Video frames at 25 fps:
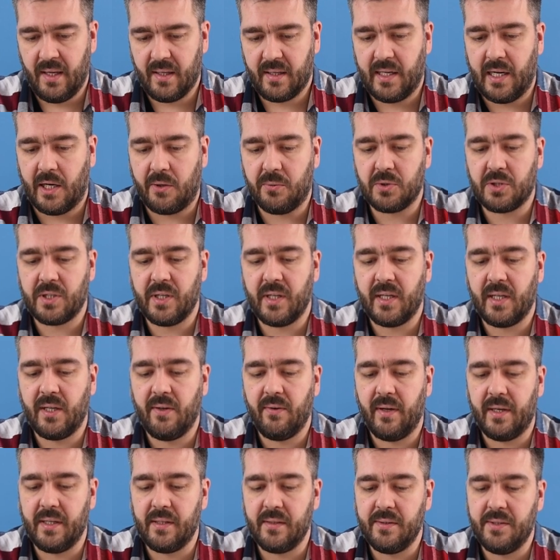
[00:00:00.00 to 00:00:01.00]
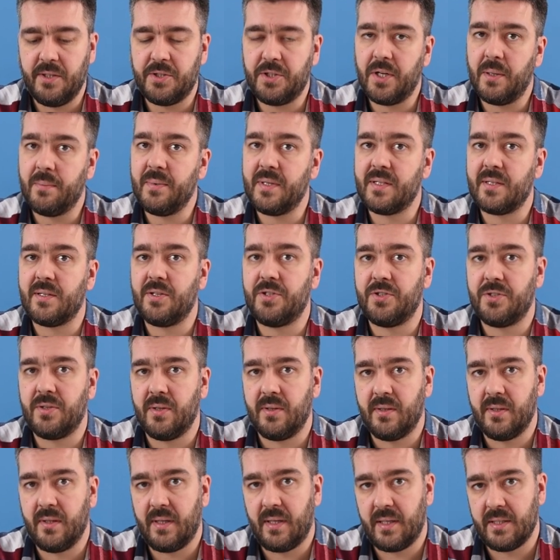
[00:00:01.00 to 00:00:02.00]
как уже и говорил, ничем не
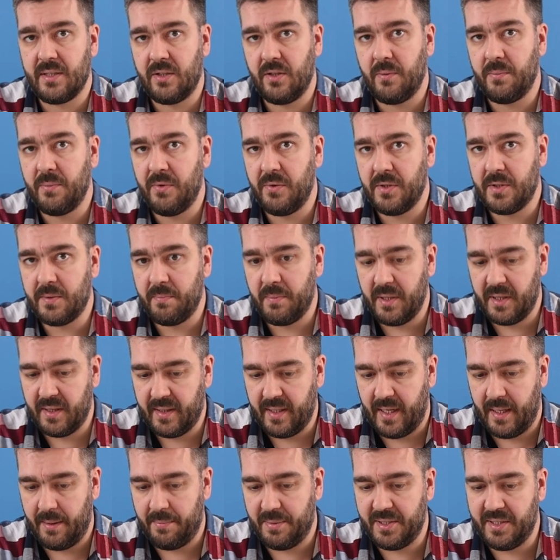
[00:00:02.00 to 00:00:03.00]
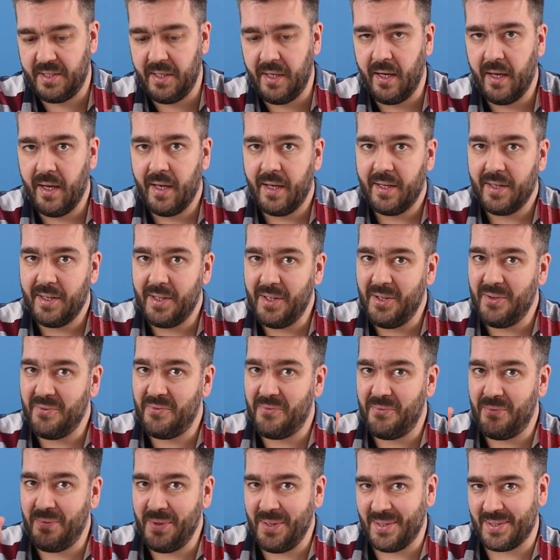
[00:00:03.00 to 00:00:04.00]
защищенный разъем USB Type-C и
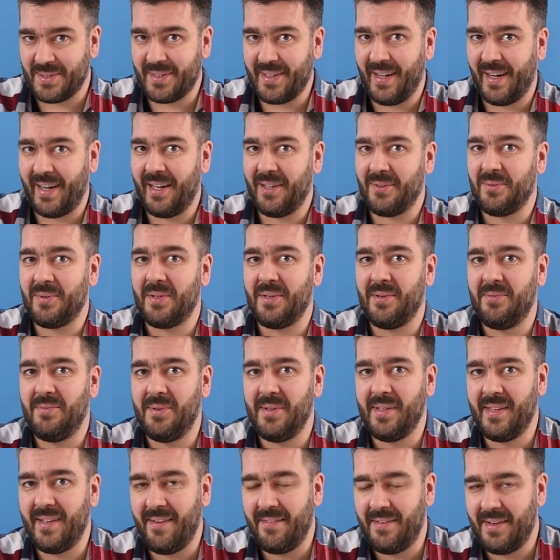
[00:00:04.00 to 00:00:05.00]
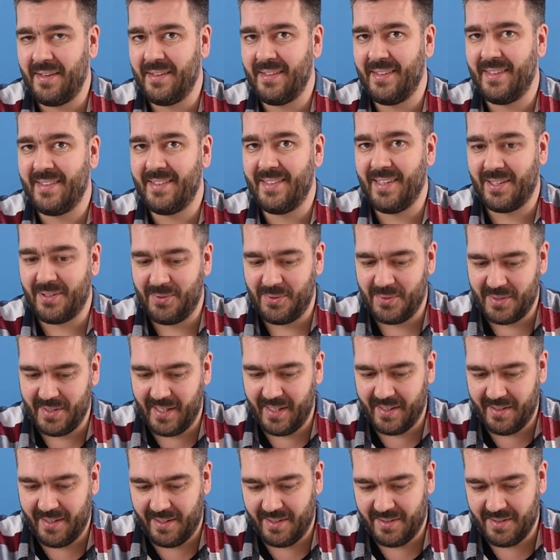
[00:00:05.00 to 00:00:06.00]
фишка, о которой вы, наверное, те, кто
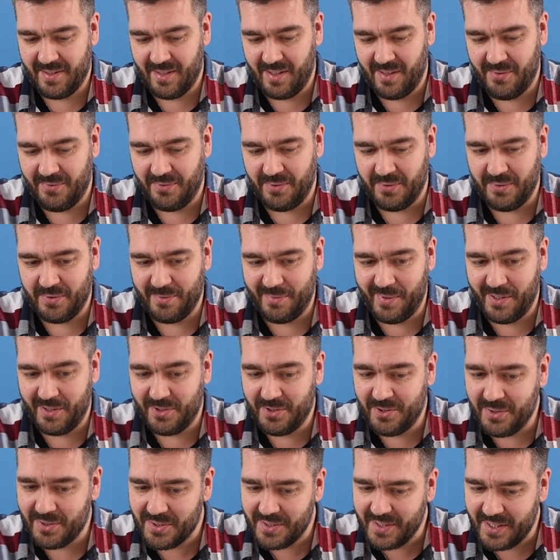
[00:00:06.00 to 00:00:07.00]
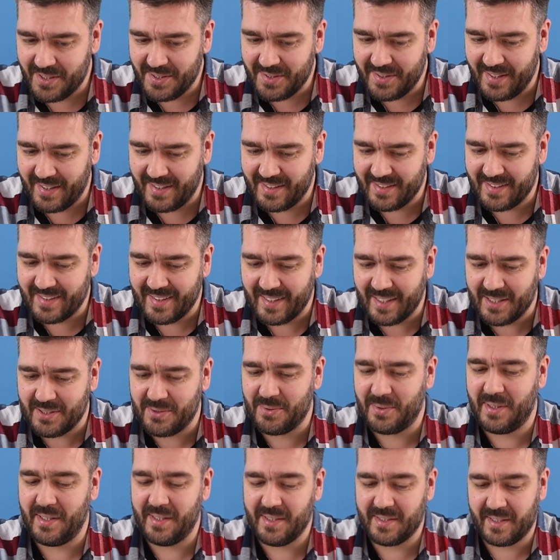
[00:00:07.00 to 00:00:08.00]
знает этот телефон, думали, что же я
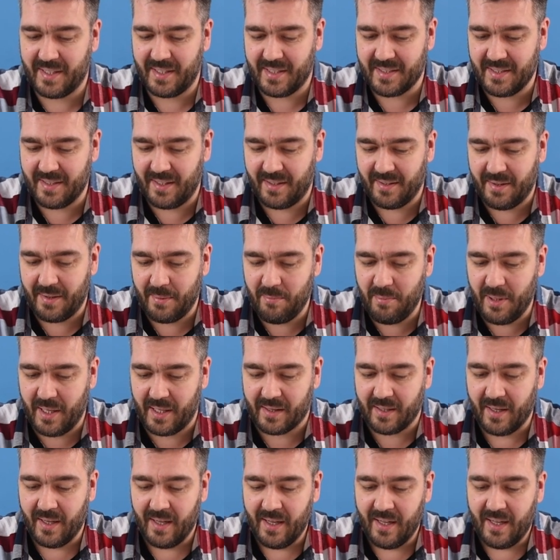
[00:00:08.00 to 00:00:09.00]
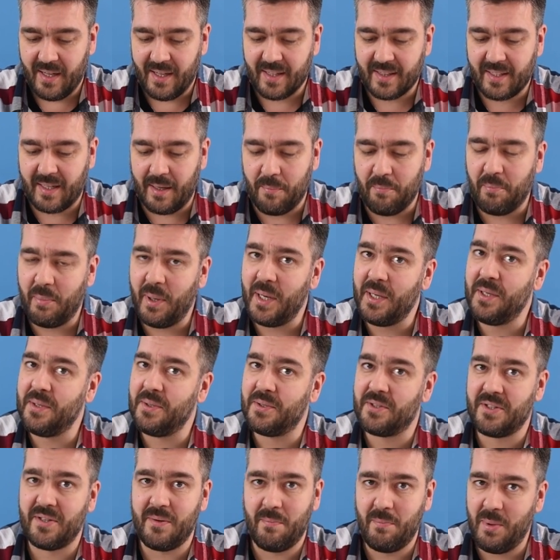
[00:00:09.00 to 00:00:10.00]
сразу-то не сказал. Ребят, от компании
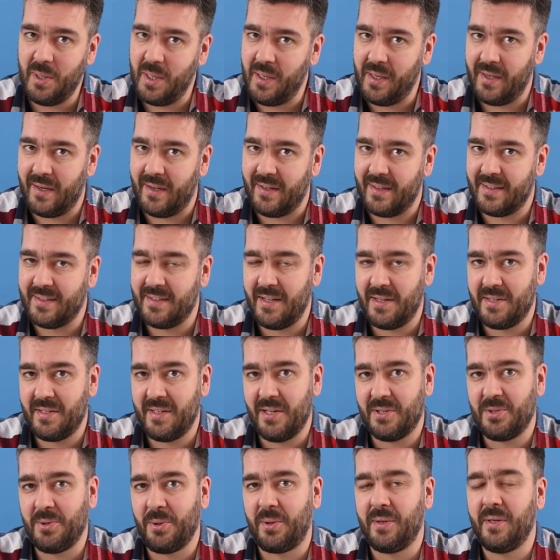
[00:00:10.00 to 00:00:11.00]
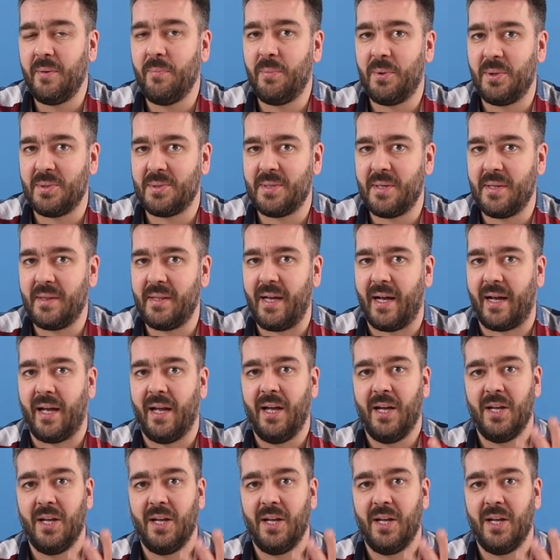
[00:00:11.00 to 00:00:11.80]
JBL здесь значок не просто так.